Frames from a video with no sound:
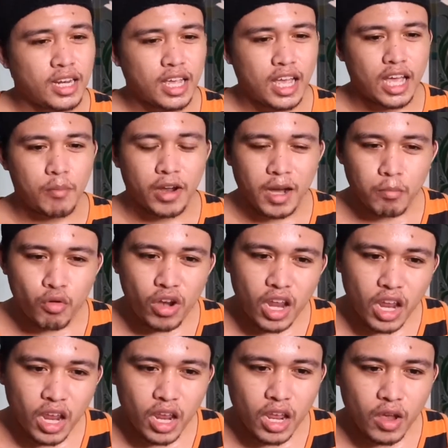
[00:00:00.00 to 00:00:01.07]
ka
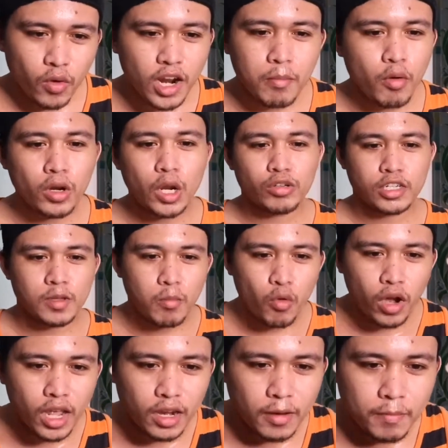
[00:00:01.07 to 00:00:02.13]
magkabuni wala bugnaw siya sa
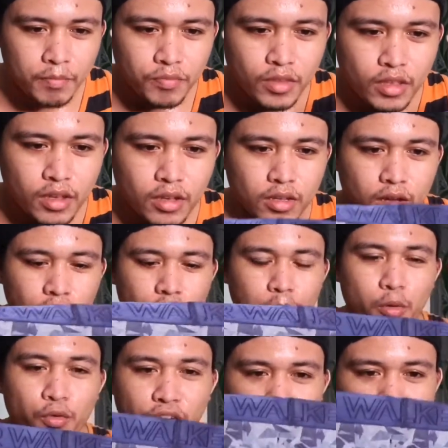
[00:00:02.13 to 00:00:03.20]
bugan hmm?
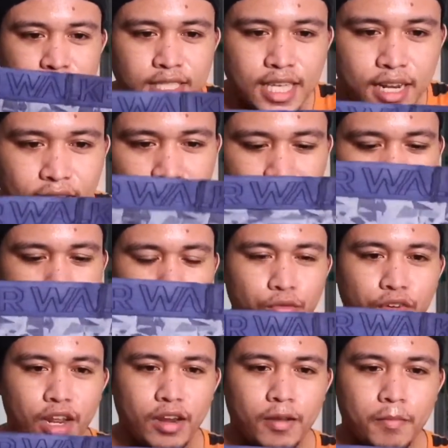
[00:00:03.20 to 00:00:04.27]
proven na tested na ni
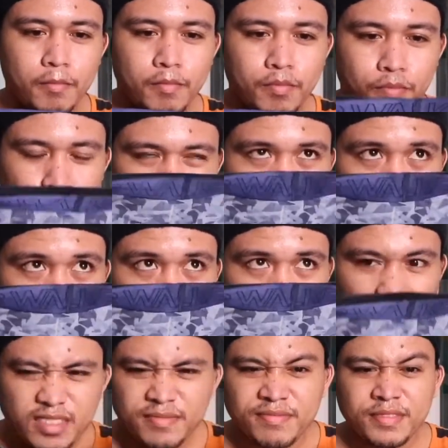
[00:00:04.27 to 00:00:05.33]
proven
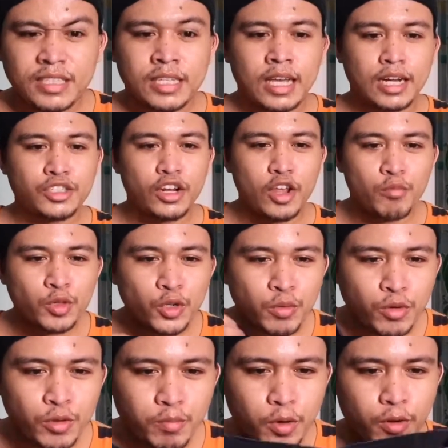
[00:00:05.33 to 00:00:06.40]
actually
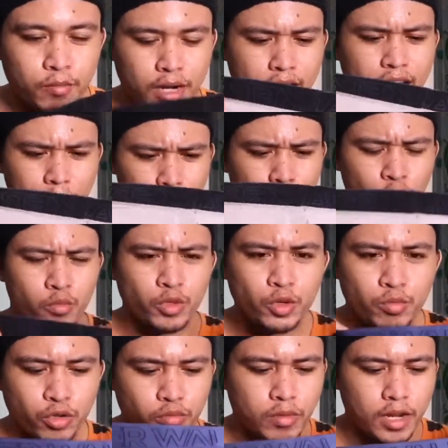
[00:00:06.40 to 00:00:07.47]
humutumot pod madadama man
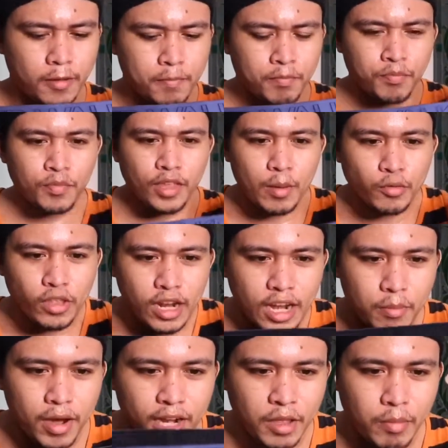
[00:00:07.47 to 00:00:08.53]
humutumot man kamo na
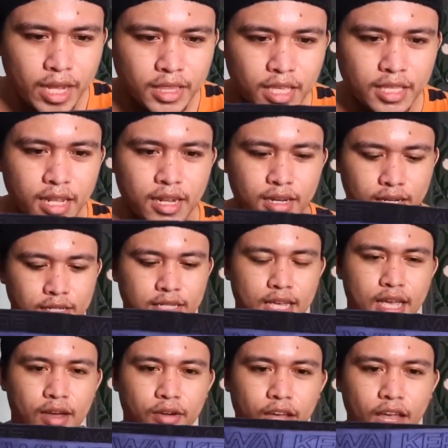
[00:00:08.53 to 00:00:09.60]
laban eh 20 na lang ni
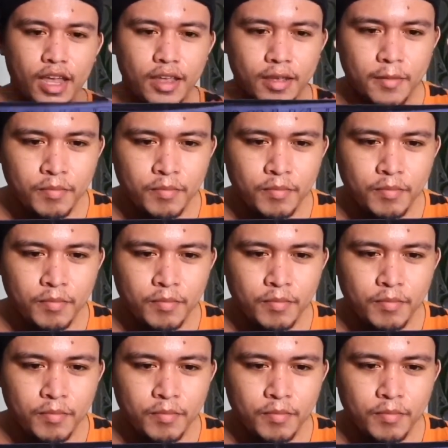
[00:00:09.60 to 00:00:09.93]
siya okay